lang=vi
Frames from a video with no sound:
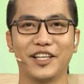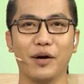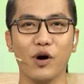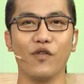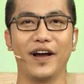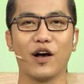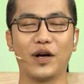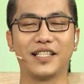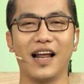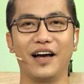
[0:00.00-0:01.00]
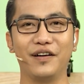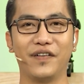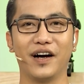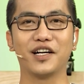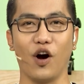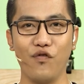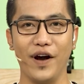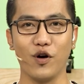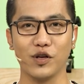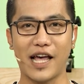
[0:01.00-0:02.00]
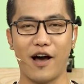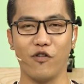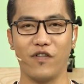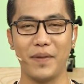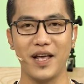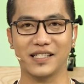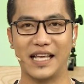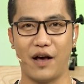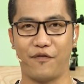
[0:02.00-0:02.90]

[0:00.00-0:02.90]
Chào mừng quý vị đã quay trở lại với Khẩu vị ngôi sao. Và bây giờ sẽ là